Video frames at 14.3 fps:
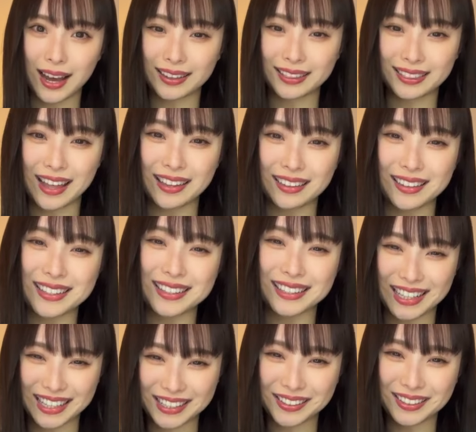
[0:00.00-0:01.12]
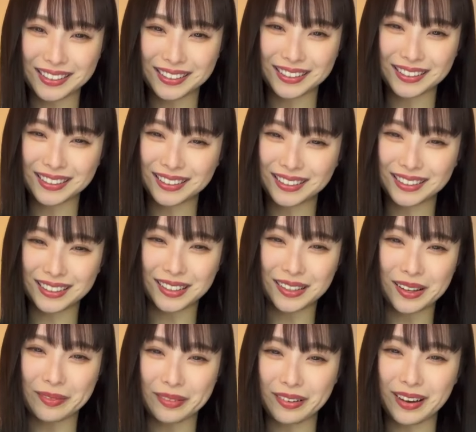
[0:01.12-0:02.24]
会ったんですけど
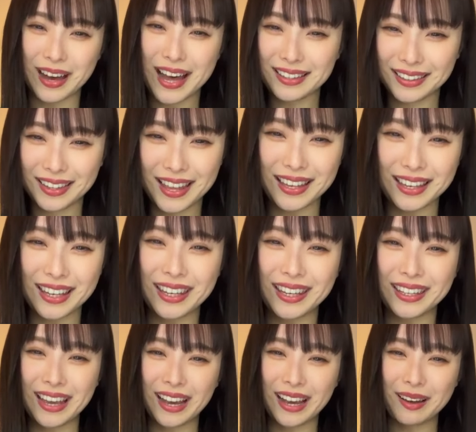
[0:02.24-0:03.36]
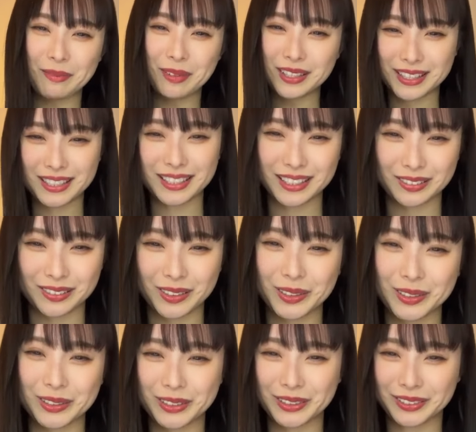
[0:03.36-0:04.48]
もう安定にやかましいと
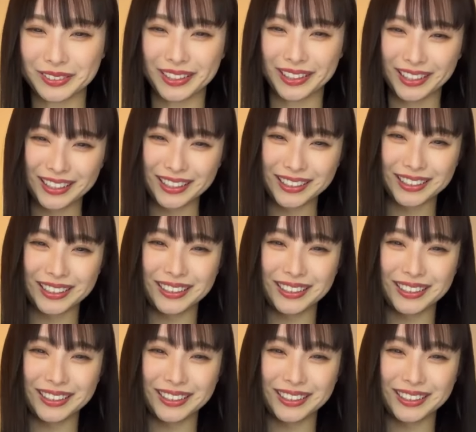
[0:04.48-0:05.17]
いうことで